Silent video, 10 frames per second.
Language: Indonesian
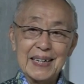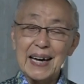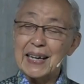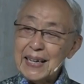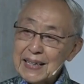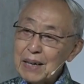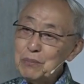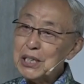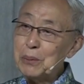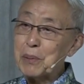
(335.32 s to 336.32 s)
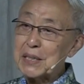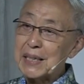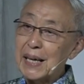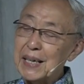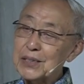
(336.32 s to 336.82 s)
Nah kita mesti percaya,